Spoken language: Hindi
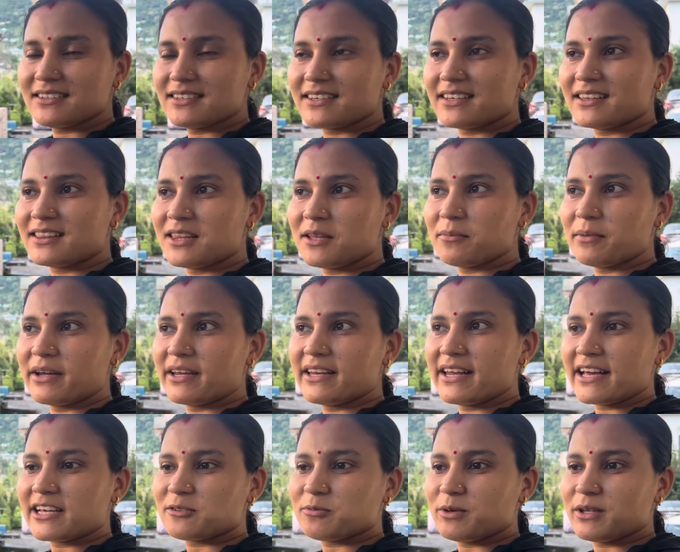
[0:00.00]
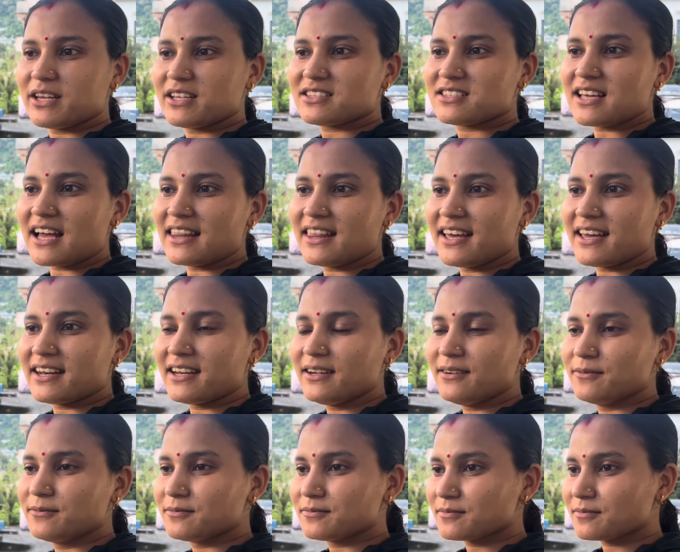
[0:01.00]
कितने महीने एक्सपीरियंस ज्यादा है ना
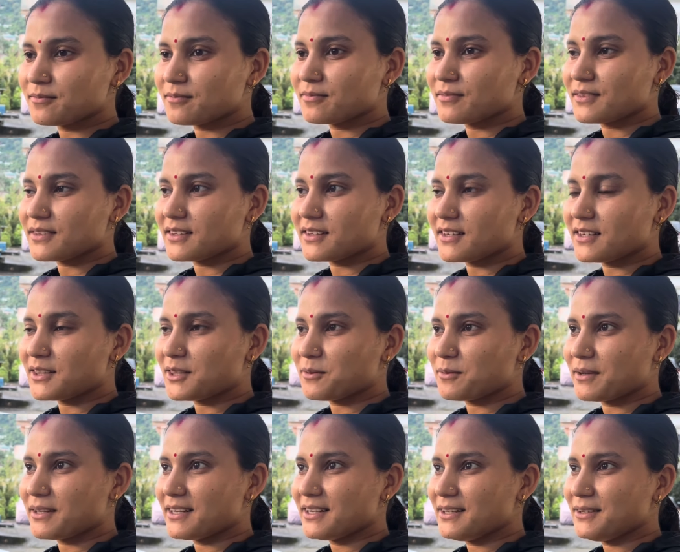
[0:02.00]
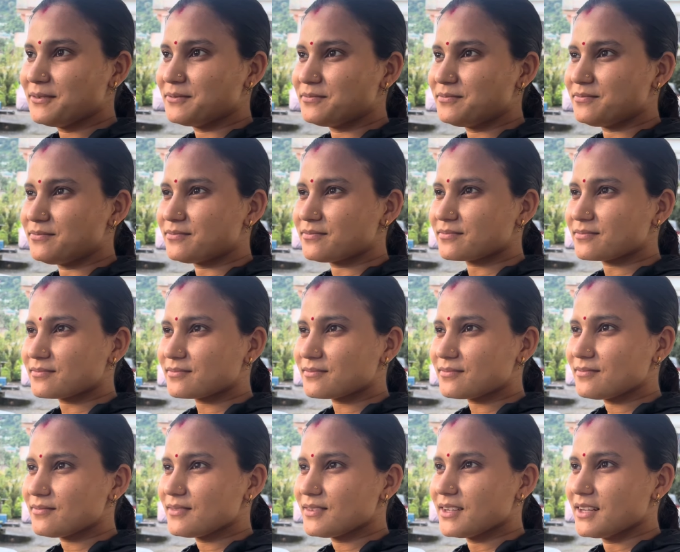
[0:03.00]
कितने महीने
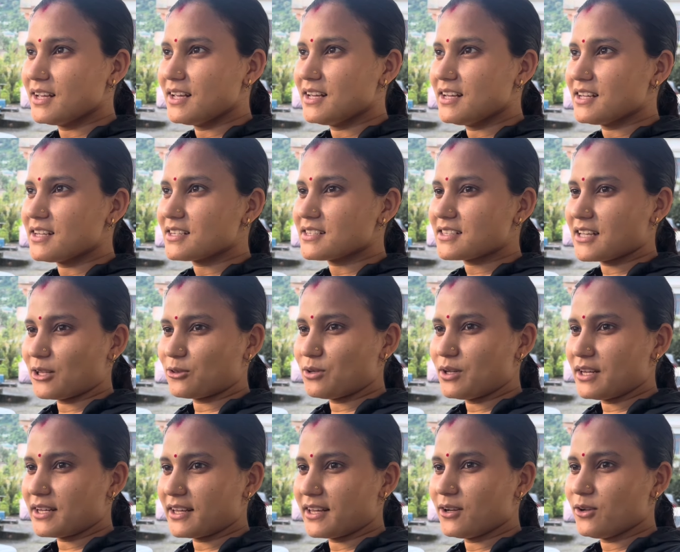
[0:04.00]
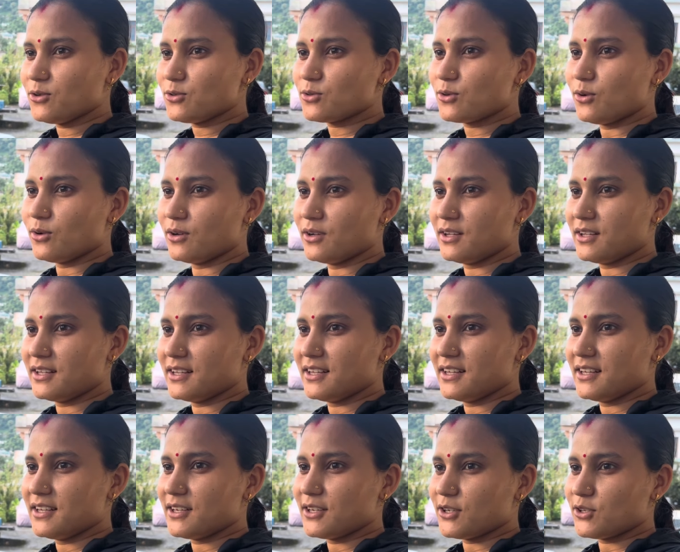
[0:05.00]
सातवा लग गया ना उसको
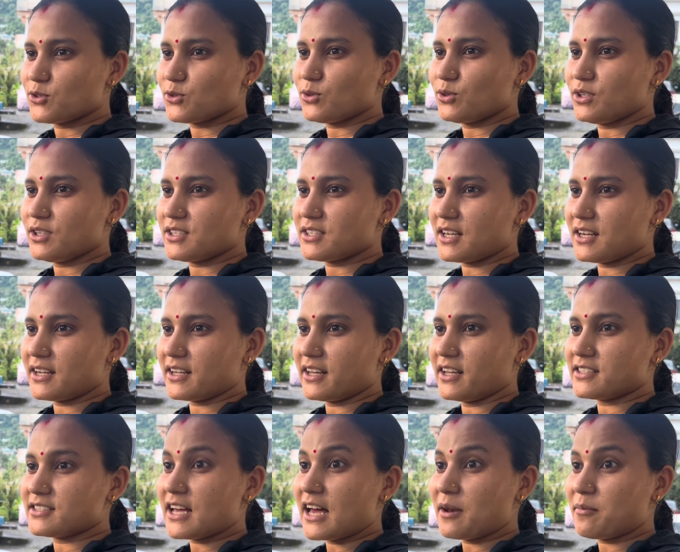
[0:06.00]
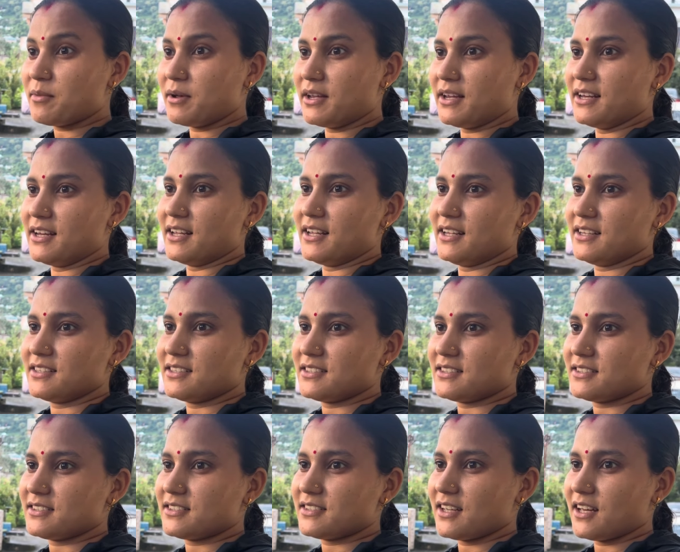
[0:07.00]
हाँ। इसको तीसरा लग गया चार महीने
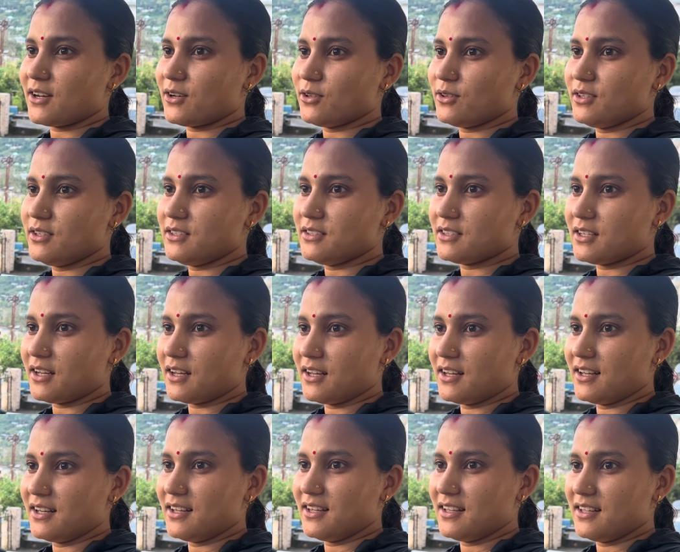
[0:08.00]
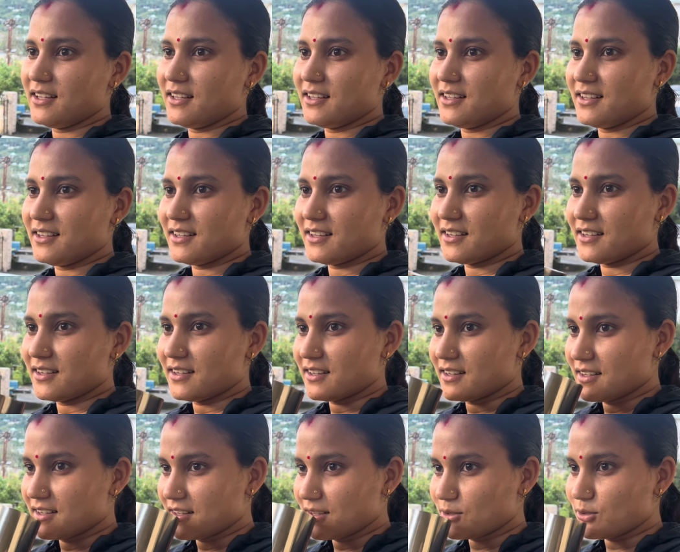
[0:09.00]
चार तीन सातवें स्टार्ट हुए है ना
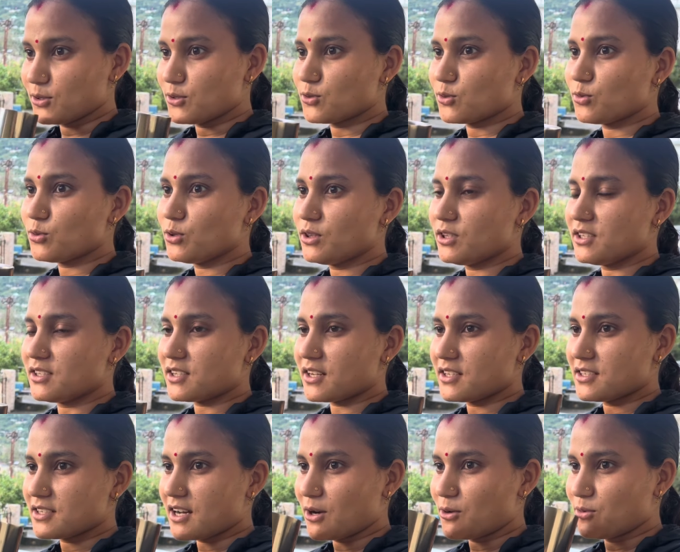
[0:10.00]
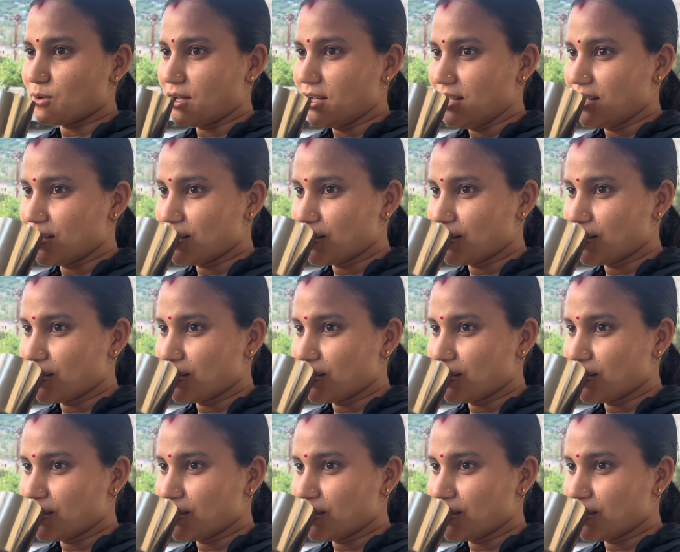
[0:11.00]
तो इसको भी तो तीसरा स्टार्ट हुआ है